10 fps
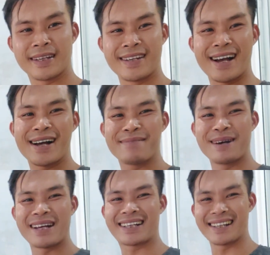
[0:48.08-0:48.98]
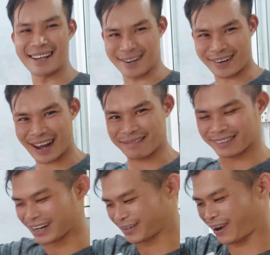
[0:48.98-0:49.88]
kia bên kia đó là
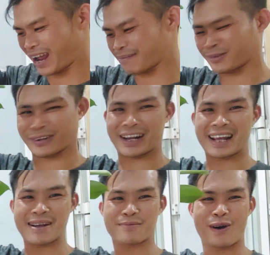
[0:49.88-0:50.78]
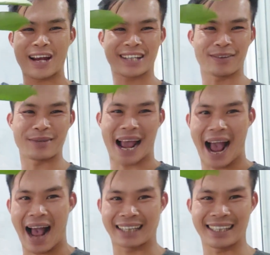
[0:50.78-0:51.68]
vườn của em còn đây em quay trong
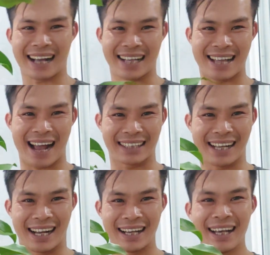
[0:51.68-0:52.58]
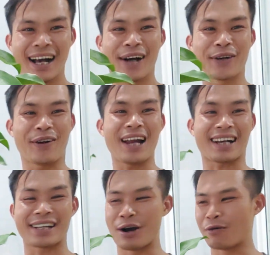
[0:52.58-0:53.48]
nhà nhé cả nhà nhá nó là
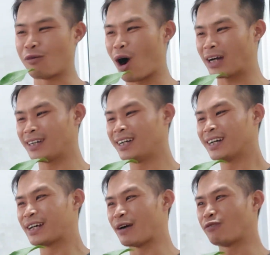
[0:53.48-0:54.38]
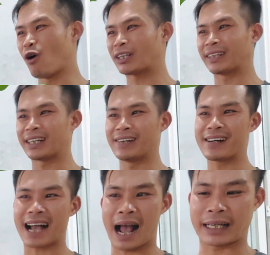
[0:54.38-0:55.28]
kiều vuông kiều vuông thì thưa
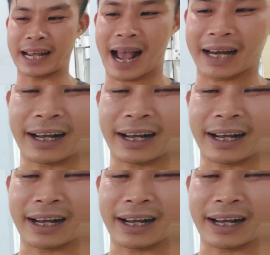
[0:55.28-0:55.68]
với cả nhà